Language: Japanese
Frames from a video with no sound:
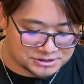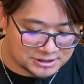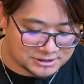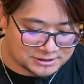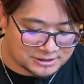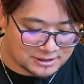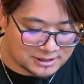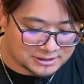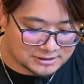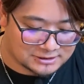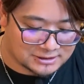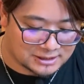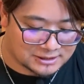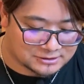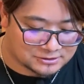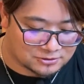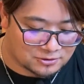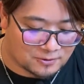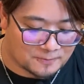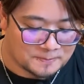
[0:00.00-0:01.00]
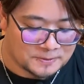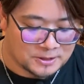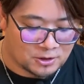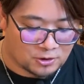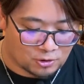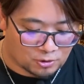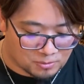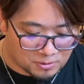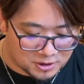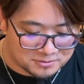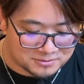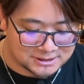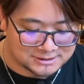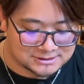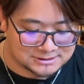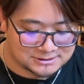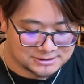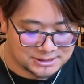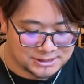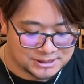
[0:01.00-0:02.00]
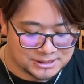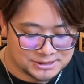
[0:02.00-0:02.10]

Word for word: ていただきたいと思います